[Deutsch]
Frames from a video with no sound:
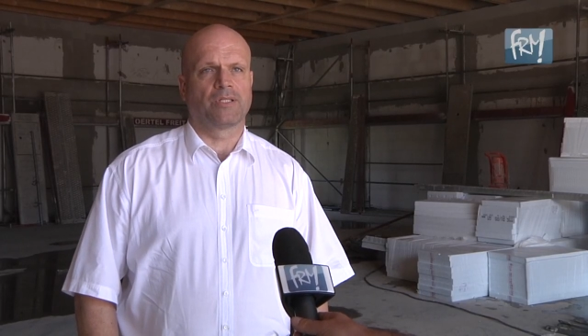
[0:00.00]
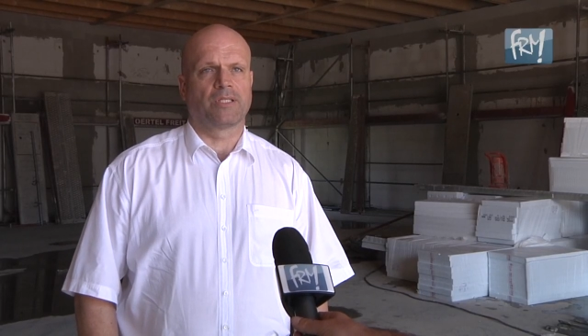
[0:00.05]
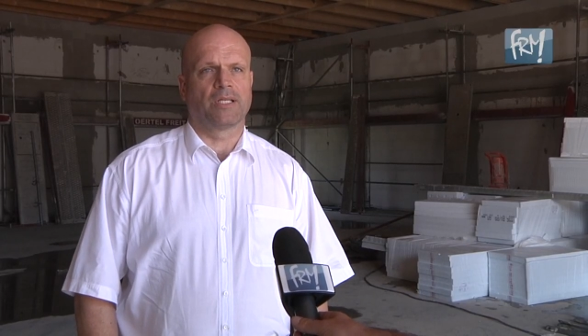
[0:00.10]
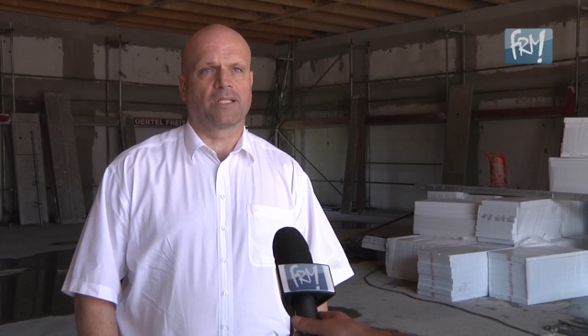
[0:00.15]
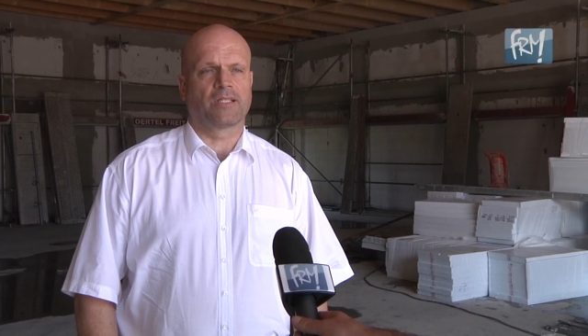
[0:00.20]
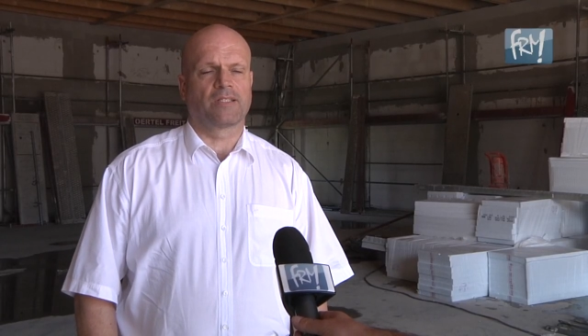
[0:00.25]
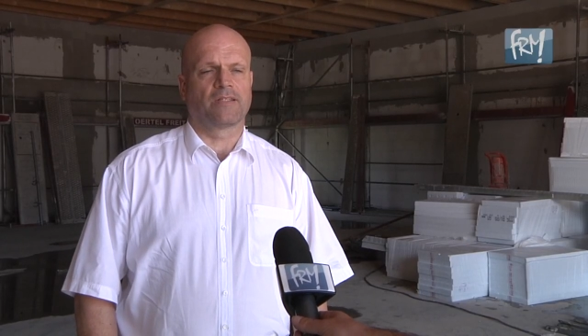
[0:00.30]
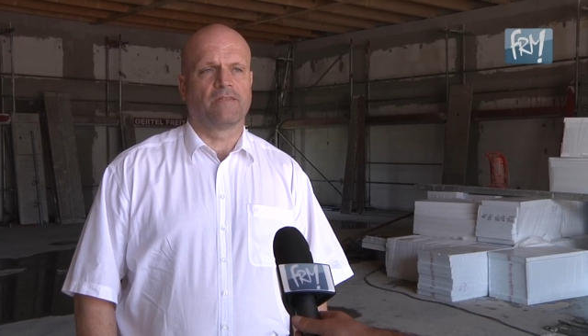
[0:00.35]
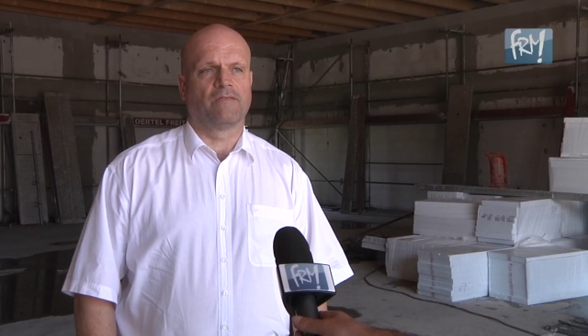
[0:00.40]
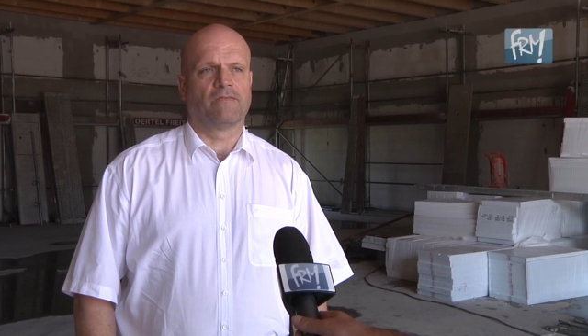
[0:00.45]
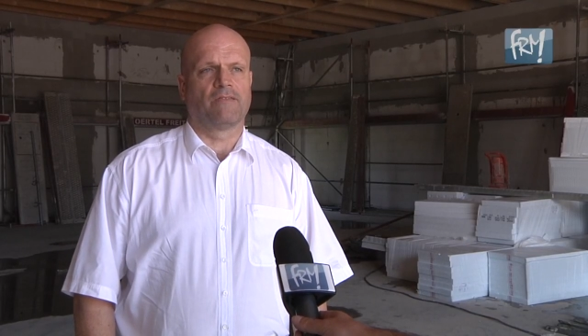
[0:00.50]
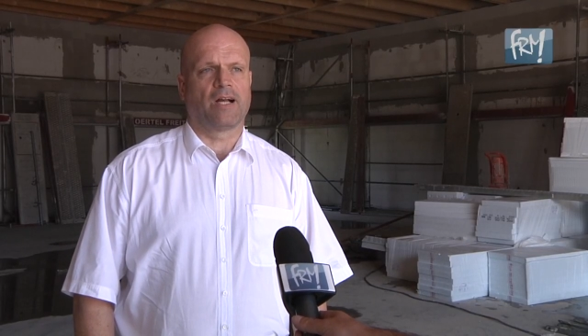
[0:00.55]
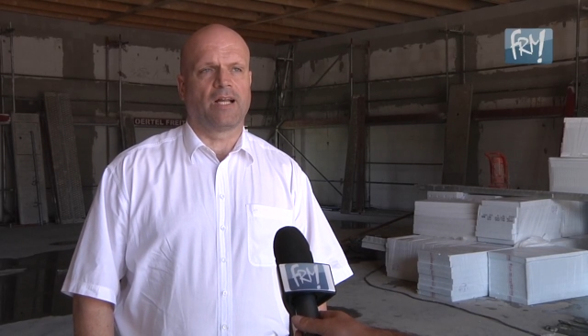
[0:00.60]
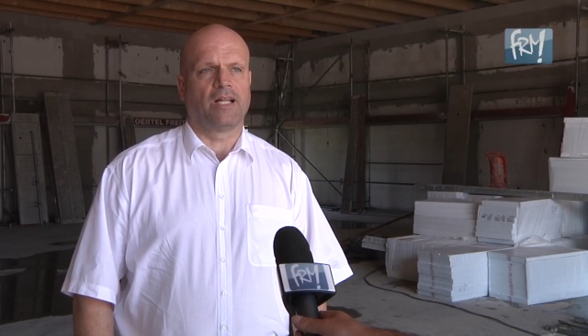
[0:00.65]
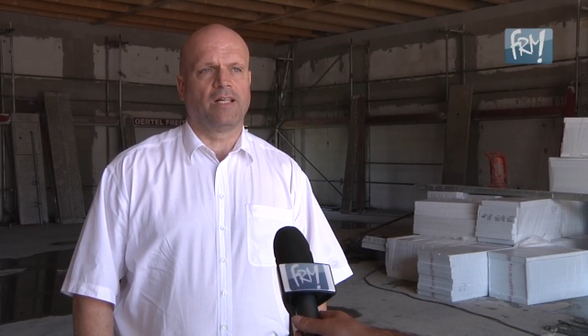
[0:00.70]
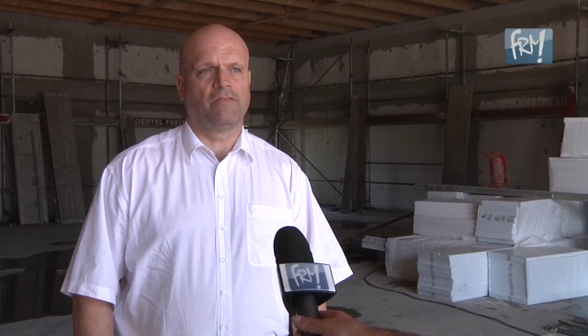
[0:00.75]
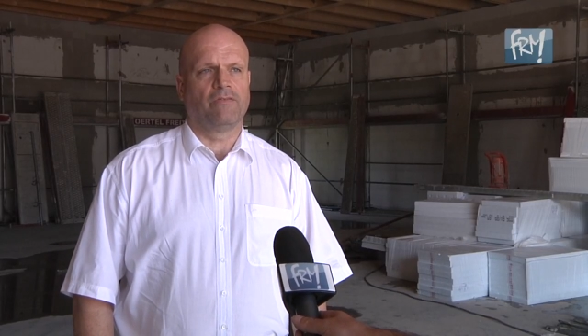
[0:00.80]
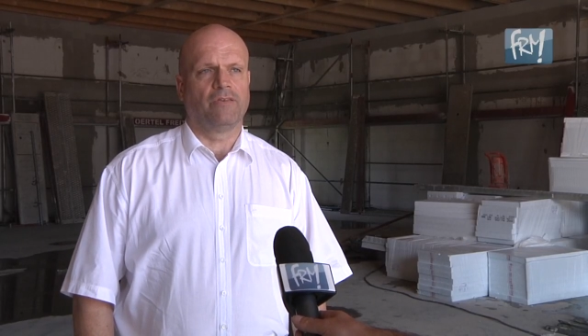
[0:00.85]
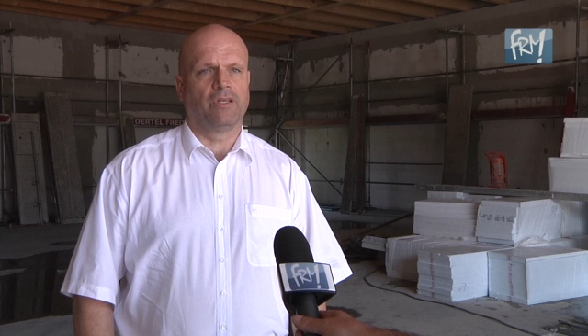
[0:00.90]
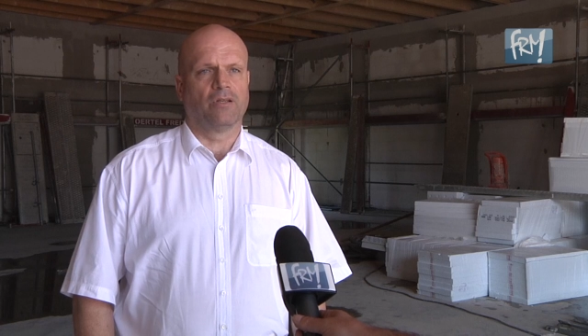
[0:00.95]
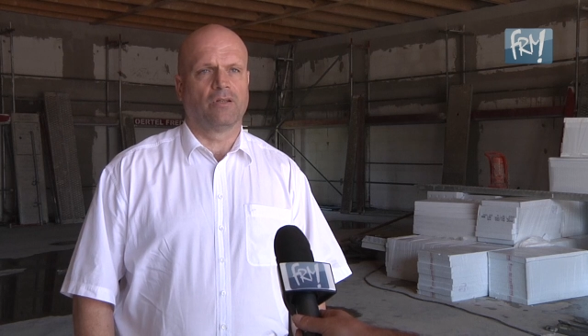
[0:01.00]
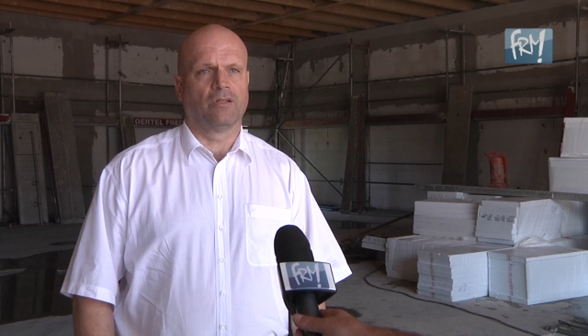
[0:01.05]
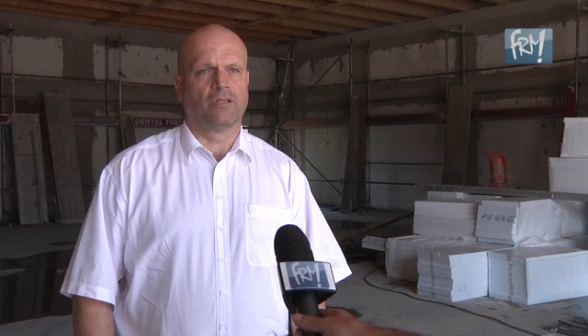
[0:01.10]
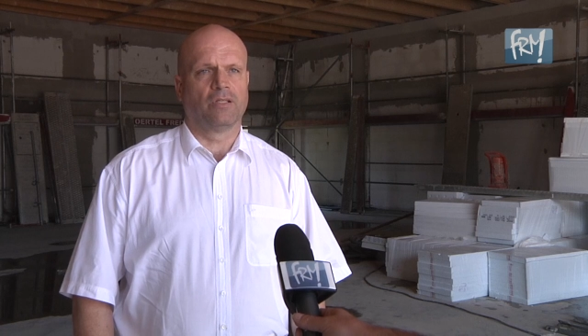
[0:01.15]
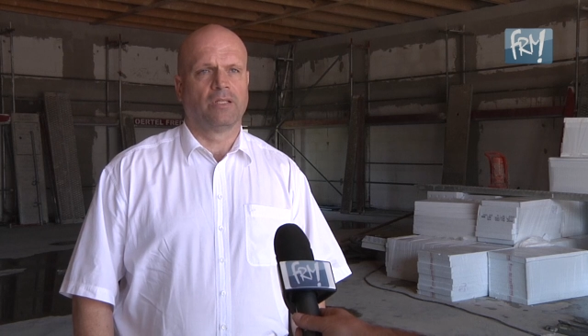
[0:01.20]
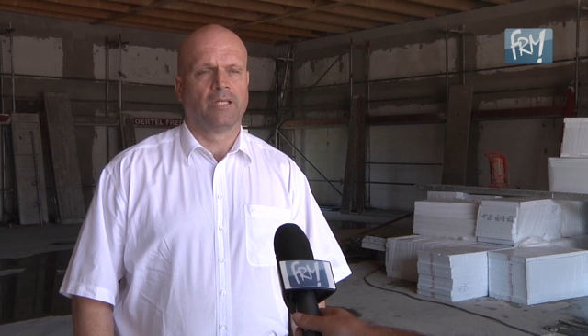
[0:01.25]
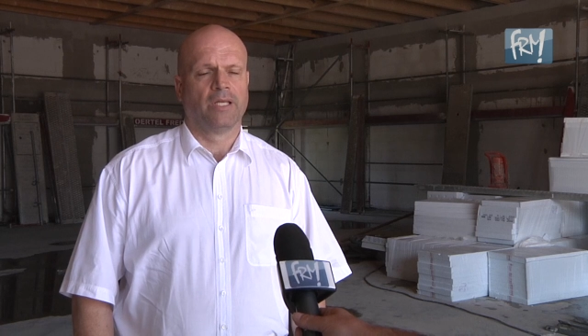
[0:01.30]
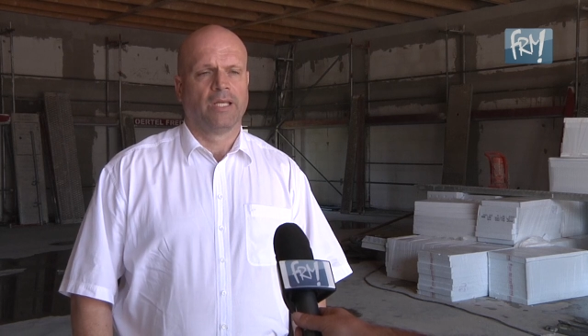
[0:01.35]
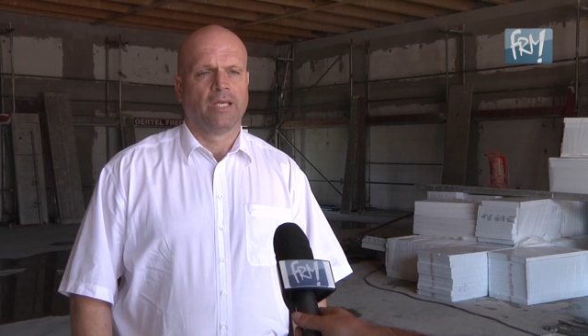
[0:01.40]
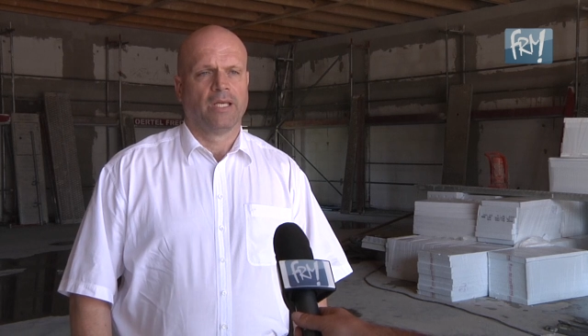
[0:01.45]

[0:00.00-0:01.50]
setzen, weil wir